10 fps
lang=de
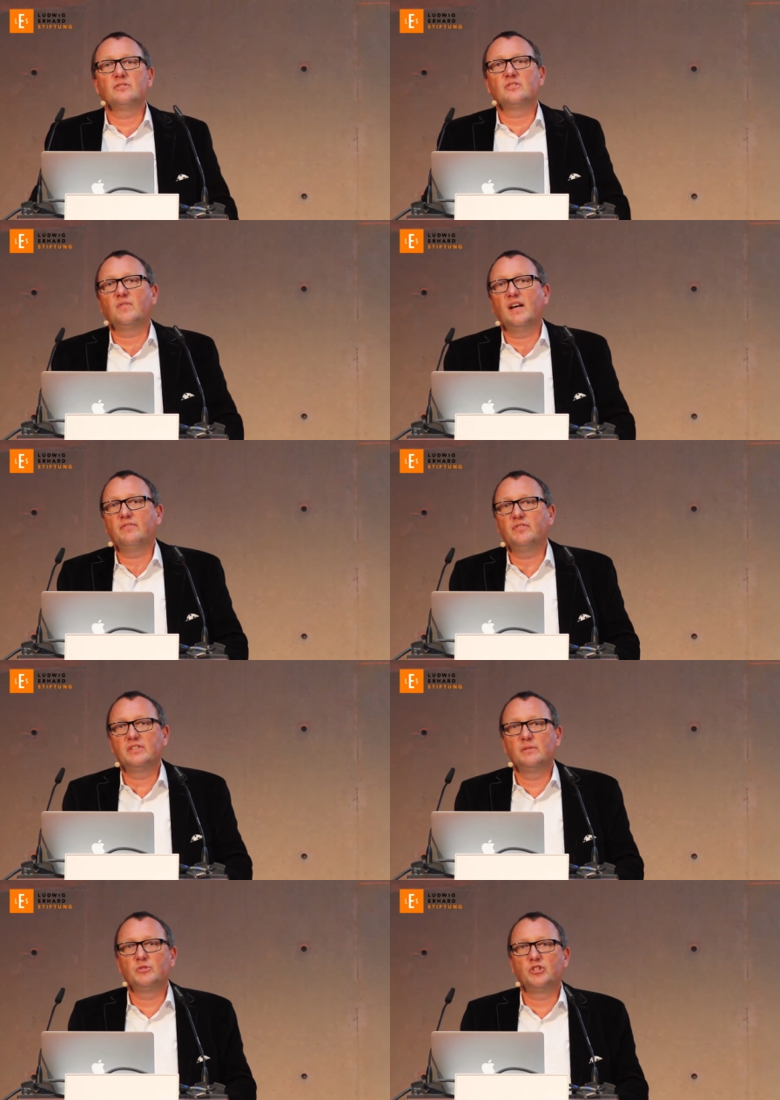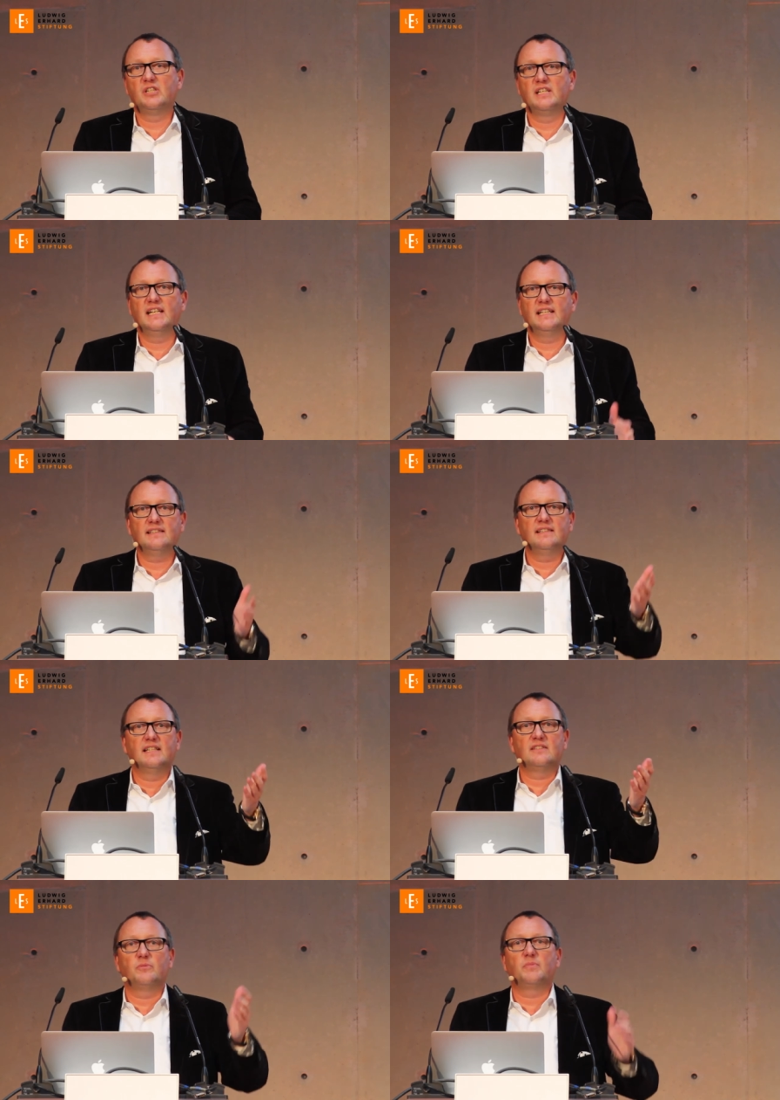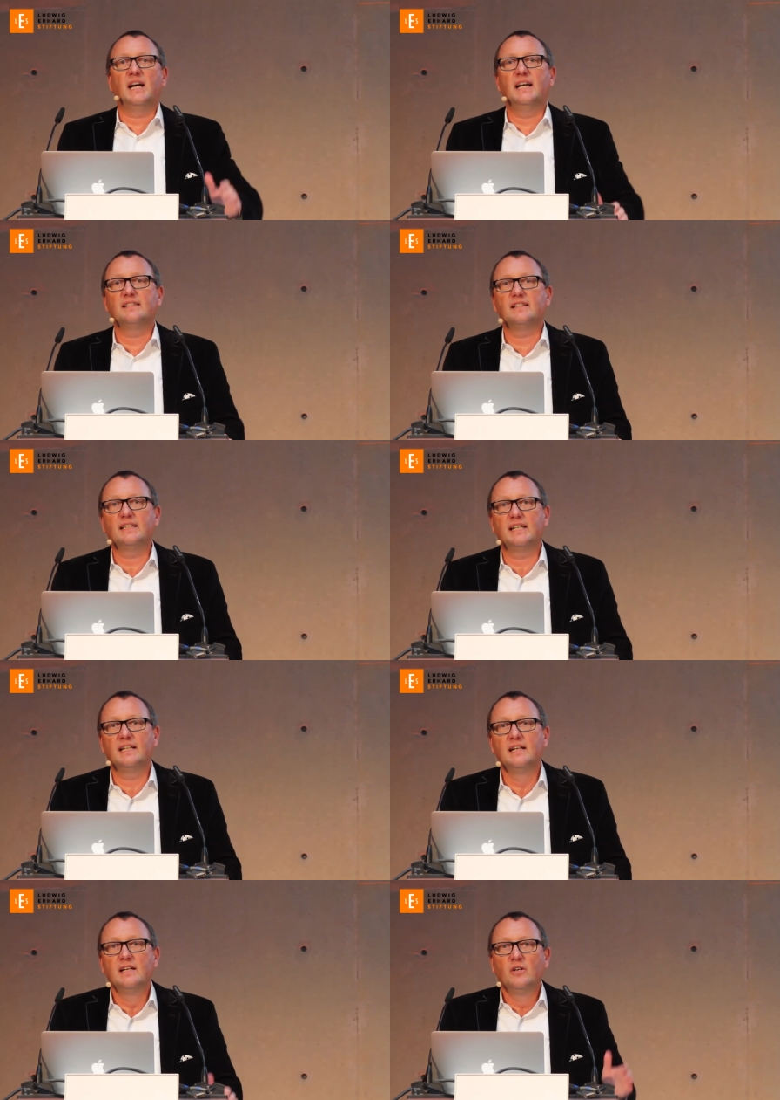und zwar von dem Chinesen, der zum Kaiser ging